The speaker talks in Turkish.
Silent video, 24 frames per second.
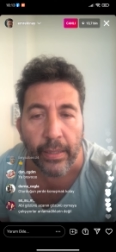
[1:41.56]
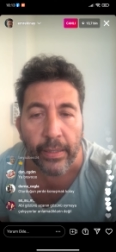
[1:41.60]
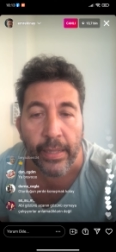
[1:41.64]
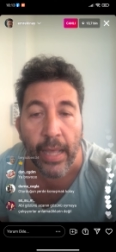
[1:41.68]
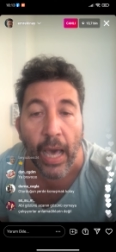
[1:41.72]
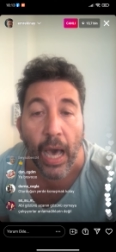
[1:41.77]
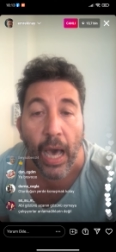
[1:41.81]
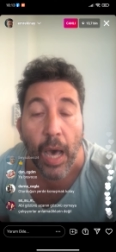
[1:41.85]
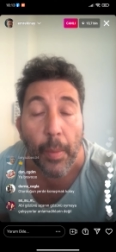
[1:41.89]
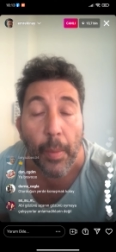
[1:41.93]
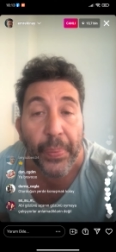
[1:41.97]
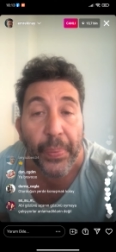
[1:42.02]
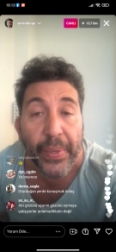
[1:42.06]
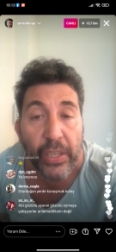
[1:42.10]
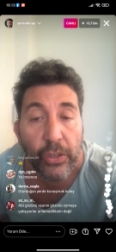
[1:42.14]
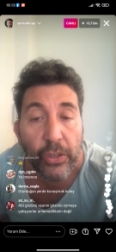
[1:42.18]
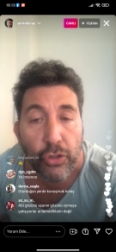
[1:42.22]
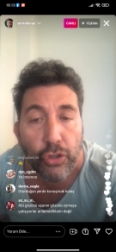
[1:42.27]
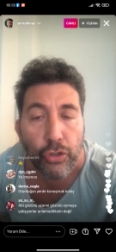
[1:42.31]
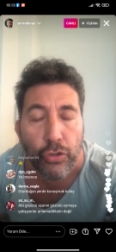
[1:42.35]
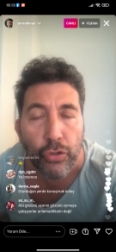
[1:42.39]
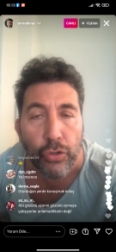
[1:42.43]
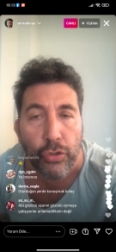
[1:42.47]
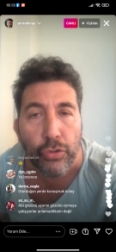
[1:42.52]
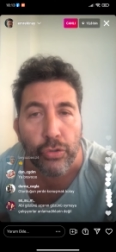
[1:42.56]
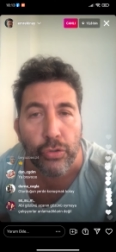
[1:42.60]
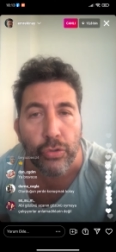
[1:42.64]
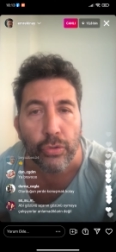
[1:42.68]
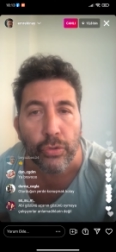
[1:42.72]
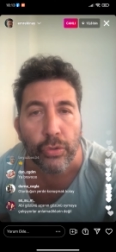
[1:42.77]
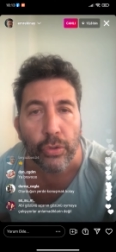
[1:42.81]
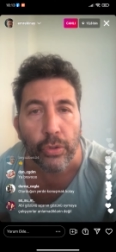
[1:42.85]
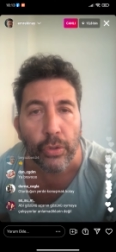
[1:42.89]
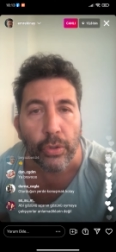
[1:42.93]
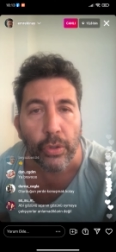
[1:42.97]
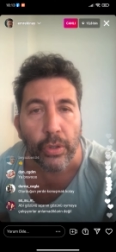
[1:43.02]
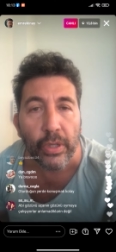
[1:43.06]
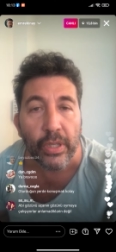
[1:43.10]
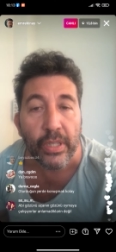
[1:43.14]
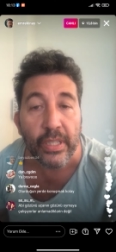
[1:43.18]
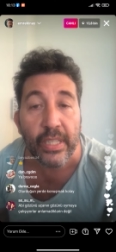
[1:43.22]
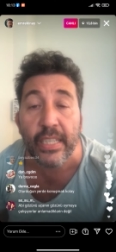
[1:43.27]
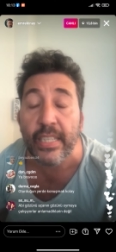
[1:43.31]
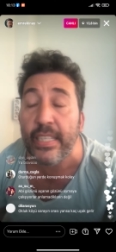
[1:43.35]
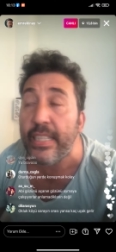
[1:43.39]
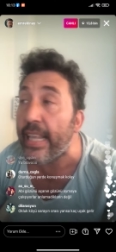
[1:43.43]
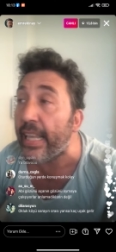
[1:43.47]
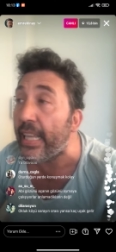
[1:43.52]
Ne yapıyorsunuz?
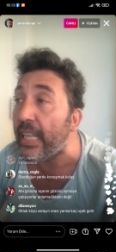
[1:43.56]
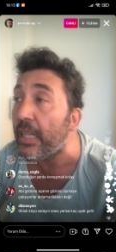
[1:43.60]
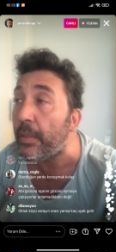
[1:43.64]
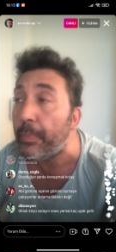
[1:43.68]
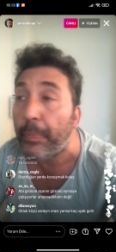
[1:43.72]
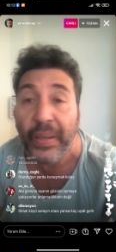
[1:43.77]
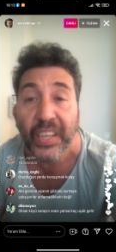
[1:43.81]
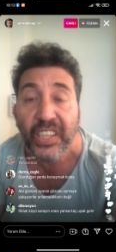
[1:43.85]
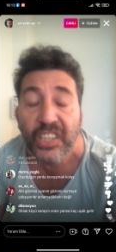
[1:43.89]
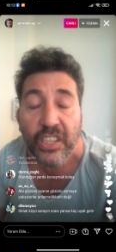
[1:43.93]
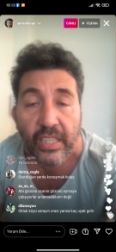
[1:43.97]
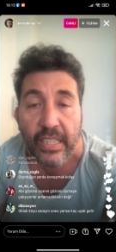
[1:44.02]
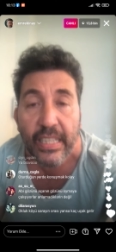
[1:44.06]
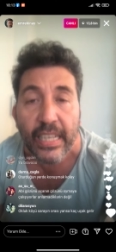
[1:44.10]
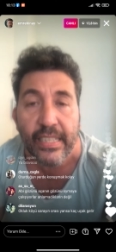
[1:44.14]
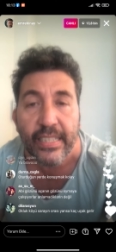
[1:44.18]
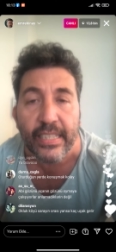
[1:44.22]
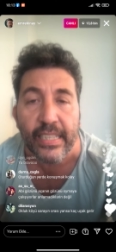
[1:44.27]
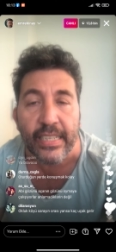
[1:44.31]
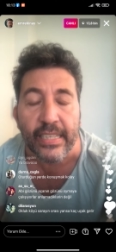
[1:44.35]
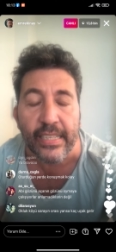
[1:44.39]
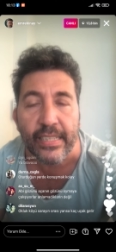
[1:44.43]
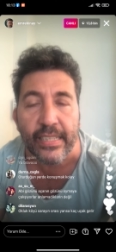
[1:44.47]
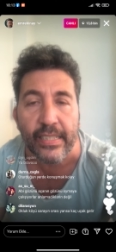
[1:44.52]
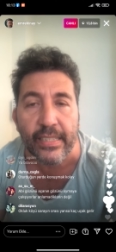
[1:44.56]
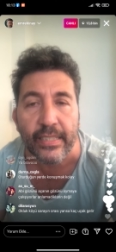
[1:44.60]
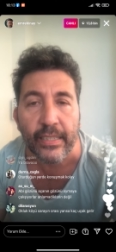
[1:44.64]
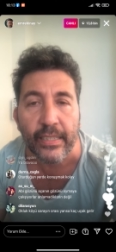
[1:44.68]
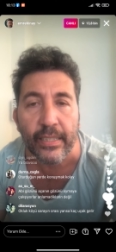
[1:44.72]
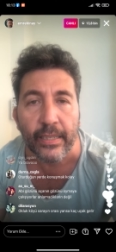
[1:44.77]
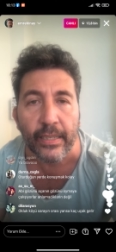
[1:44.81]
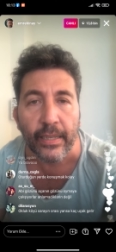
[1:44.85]
Siz neyin peşindesiniz?